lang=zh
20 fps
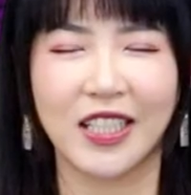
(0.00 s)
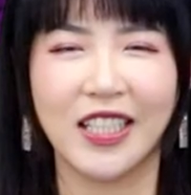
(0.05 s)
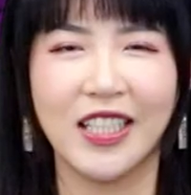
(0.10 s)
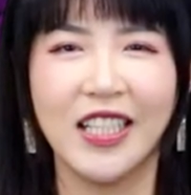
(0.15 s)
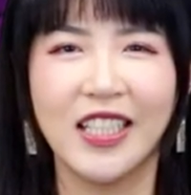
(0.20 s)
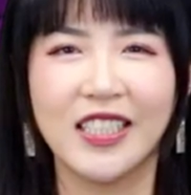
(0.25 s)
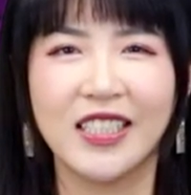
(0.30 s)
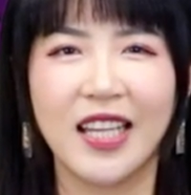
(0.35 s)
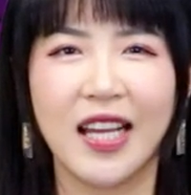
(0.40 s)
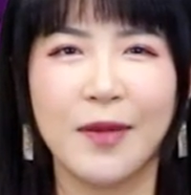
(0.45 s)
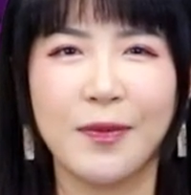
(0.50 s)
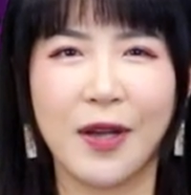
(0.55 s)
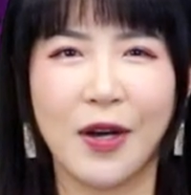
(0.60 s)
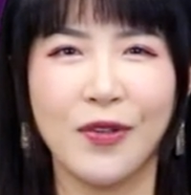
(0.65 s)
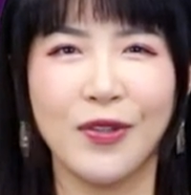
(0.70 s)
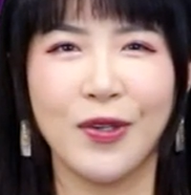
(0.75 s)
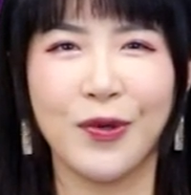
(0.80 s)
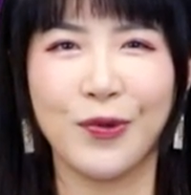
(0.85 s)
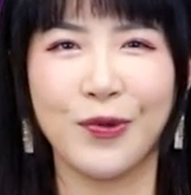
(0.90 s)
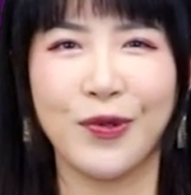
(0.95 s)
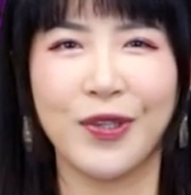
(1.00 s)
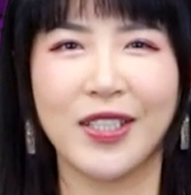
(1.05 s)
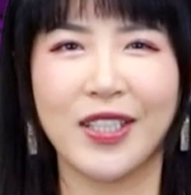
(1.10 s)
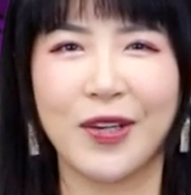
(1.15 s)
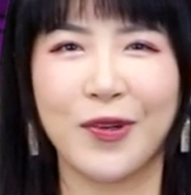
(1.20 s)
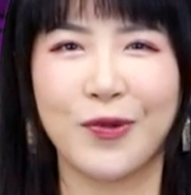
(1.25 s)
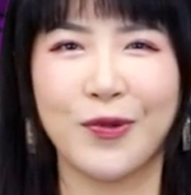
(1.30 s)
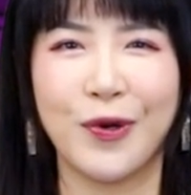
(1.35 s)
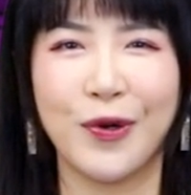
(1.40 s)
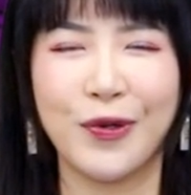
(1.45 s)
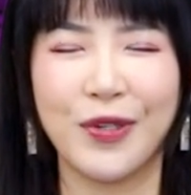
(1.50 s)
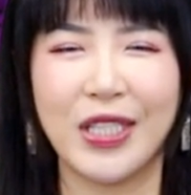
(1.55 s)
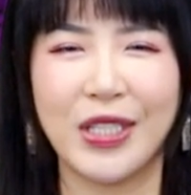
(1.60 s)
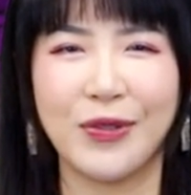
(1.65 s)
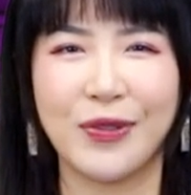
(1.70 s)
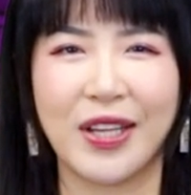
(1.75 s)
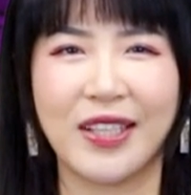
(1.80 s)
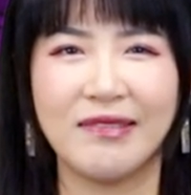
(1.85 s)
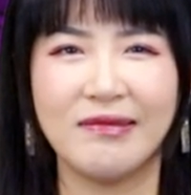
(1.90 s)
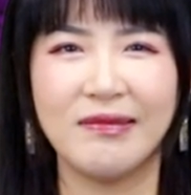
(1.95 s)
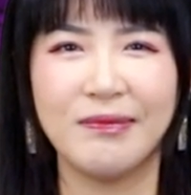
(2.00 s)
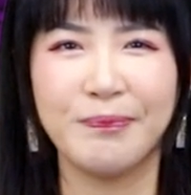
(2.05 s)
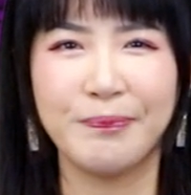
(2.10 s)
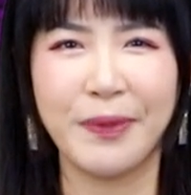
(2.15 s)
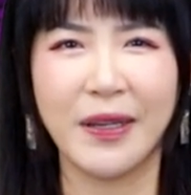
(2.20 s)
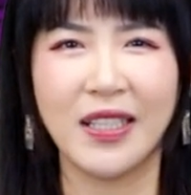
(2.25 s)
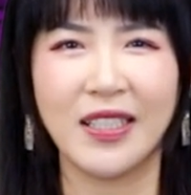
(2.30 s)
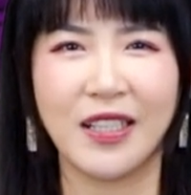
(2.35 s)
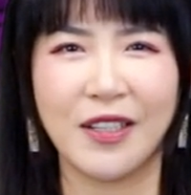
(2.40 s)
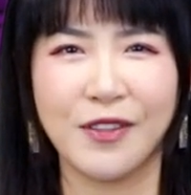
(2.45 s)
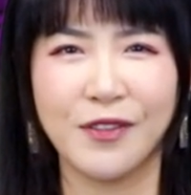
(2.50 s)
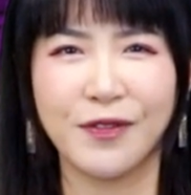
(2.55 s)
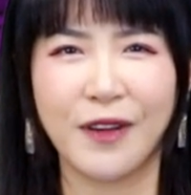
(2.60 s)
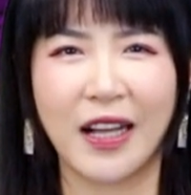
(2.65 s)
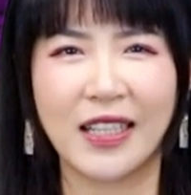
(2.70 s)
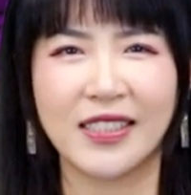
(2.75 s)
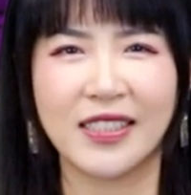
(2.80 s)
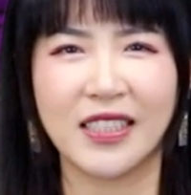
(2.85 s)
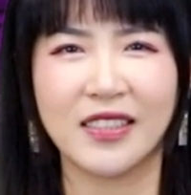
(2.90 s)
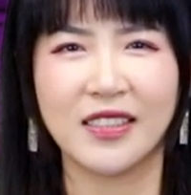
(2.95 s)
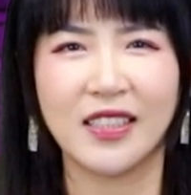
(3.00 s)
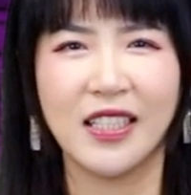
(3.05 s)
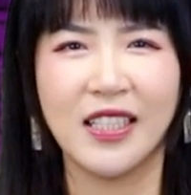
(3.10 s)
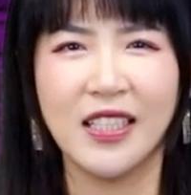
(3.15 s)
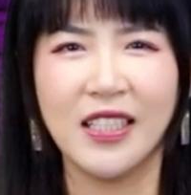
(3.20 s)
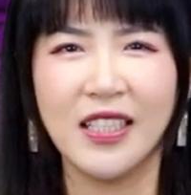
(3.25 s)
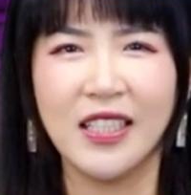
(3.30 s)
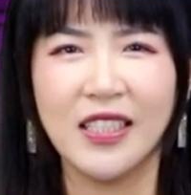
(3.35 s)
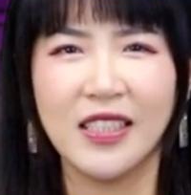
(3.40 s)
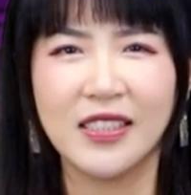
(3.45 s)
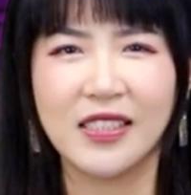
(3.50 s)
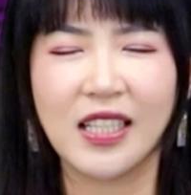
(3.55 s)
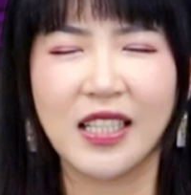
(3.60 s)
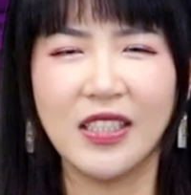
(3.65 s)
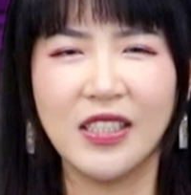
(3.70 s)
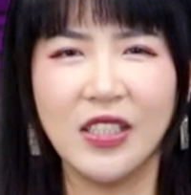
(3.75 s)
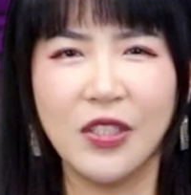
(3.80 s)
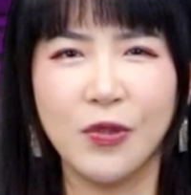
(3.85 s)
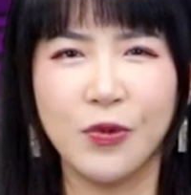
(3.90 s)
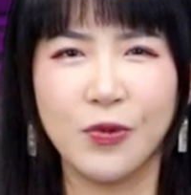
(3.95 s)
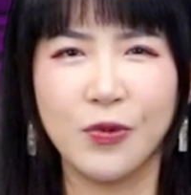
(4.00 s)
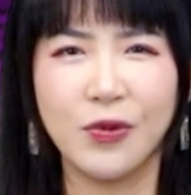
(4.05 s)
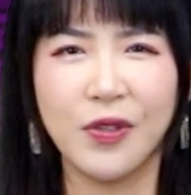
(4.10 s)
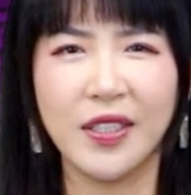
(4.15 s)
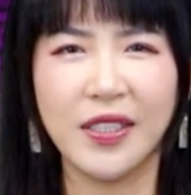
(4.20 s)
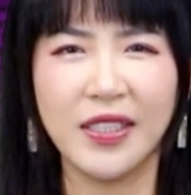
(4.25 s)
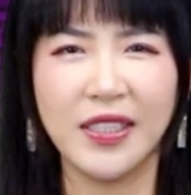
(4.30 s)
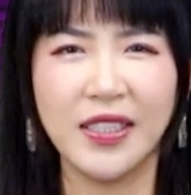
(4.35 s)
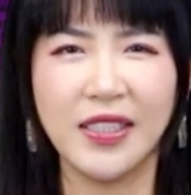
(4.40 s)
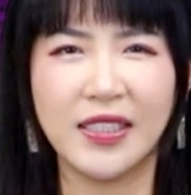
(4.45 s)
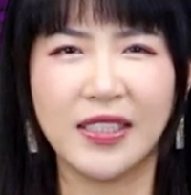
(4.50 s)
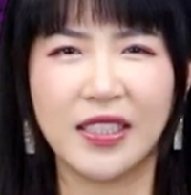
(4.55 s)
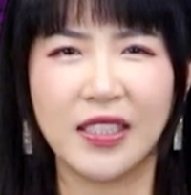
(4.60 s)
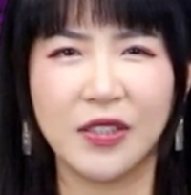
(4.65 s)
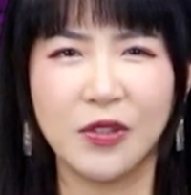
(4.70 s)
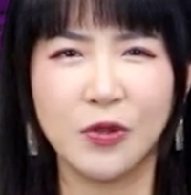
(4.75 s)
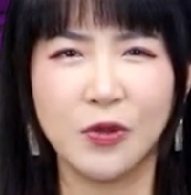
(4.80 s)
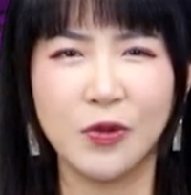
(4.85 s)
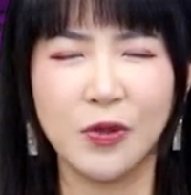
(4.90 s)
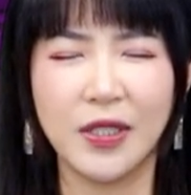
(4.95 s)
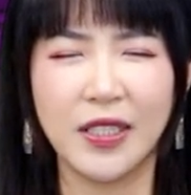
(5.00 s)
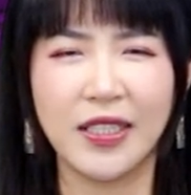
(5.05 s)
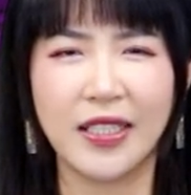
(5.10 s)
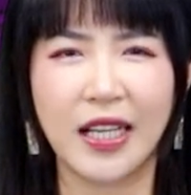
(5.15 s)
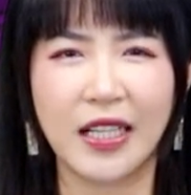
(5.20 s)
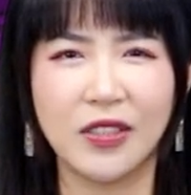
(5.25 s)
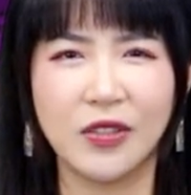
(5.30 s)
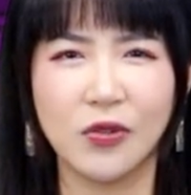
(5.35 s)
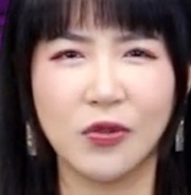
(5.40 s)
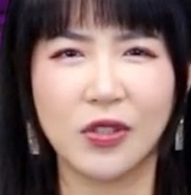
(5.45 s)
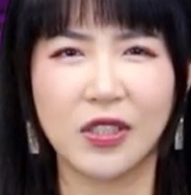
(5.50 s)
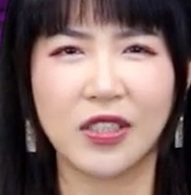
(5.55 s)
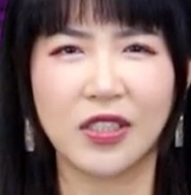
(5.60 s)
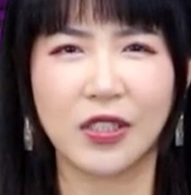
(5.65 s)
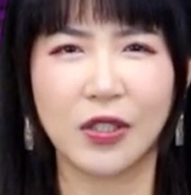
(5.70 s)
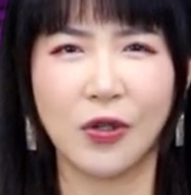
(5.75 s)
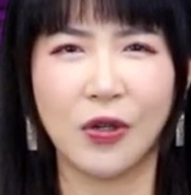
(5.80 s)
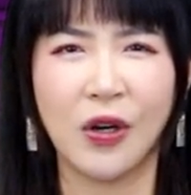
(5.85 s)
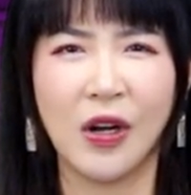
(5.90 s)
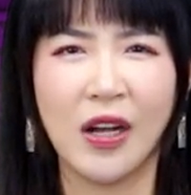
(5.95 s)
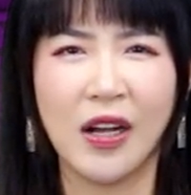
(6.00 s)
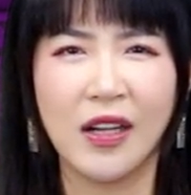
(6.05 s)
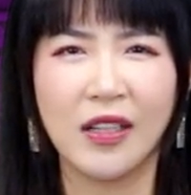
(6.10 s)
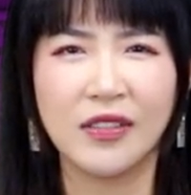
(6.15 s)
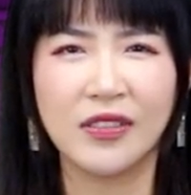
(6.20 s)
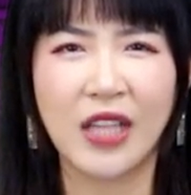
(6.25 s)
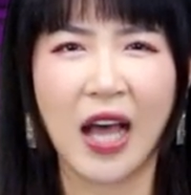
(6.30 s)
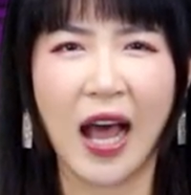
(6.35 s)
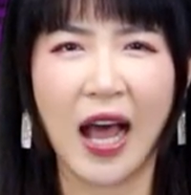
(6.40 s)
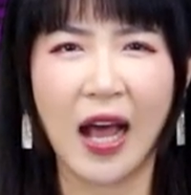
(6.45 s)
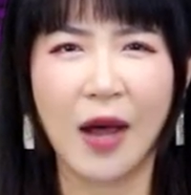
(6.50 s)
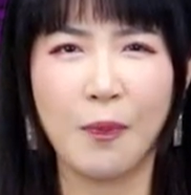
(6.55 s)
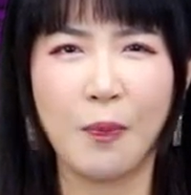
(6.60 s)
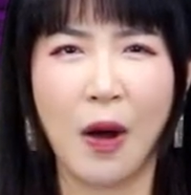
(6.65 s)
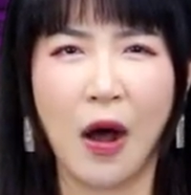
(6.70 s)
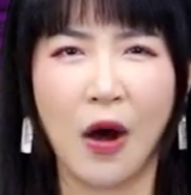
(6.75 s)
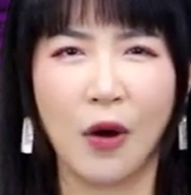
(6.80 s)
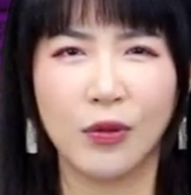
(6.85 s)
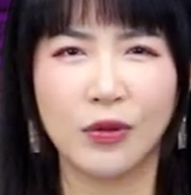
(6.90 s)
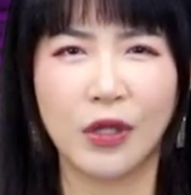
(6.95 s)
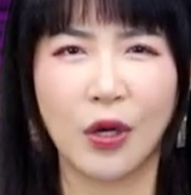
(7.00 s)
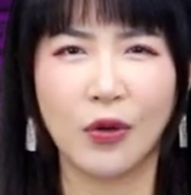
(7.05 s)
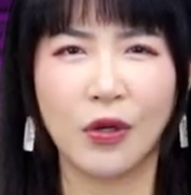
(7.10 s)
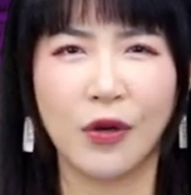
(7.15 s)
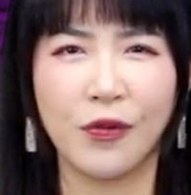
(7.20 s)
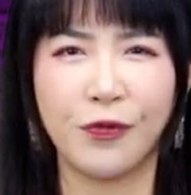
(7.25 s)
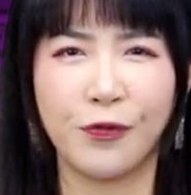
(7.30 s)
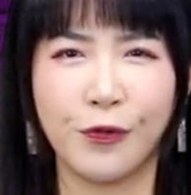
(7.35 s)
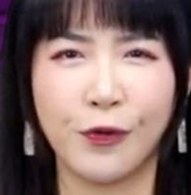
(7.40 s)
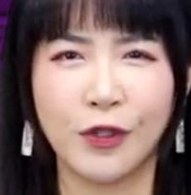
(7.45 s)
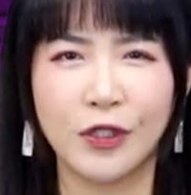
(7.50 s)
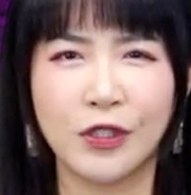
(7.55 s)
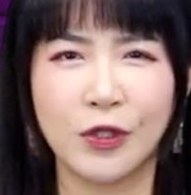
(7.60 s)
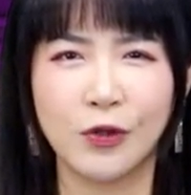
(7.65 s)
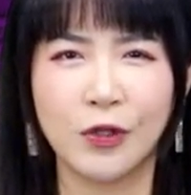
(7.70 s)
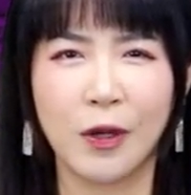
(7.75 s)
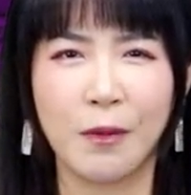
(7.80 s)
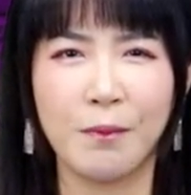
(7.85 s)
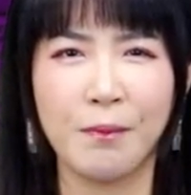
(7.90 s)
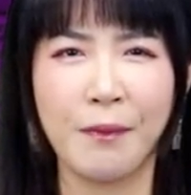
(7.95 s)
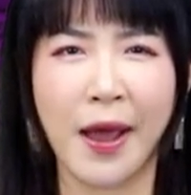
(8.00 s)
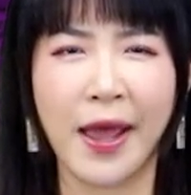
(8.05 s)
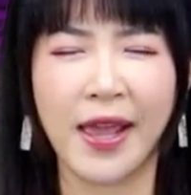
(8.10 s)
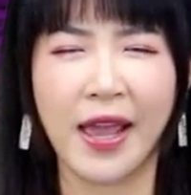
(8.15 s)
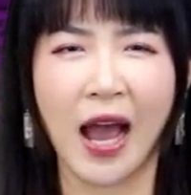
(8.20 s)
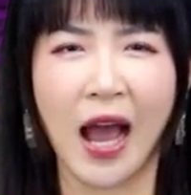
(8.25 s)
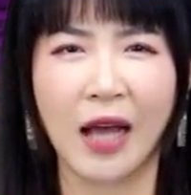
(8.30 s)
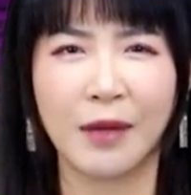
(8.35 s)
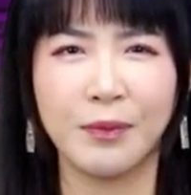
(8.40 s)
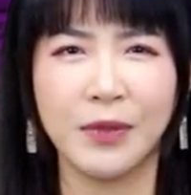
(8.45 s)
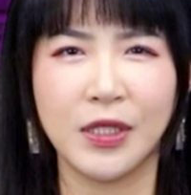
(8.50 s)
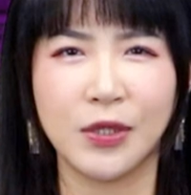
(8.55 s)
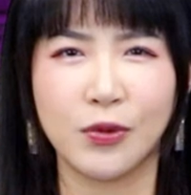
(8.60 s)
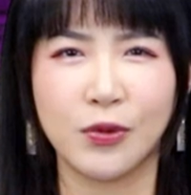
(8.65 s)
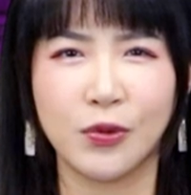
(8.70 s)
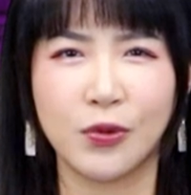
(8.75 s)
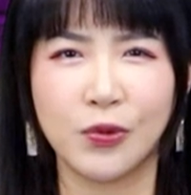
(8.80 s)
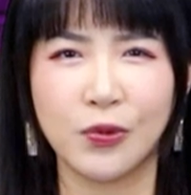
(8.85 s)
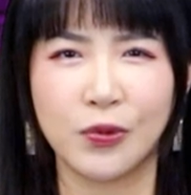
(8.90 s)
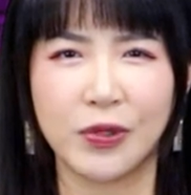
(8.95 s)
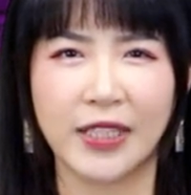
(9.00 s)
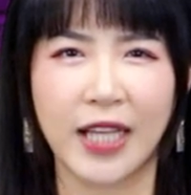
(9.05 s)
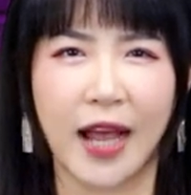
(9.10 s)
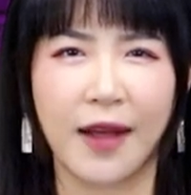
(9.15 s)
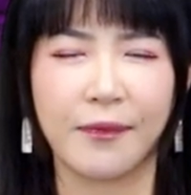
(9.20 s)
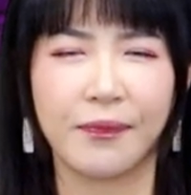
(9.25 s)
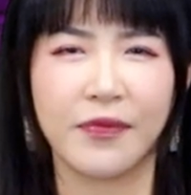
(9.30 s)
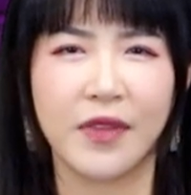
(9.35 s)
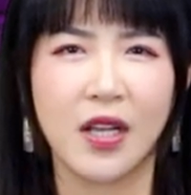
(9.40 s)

的代表纽约的国会议员被人发现。在纽约疫情最严重的时候，他跑到了佛州的迈阿密去度假。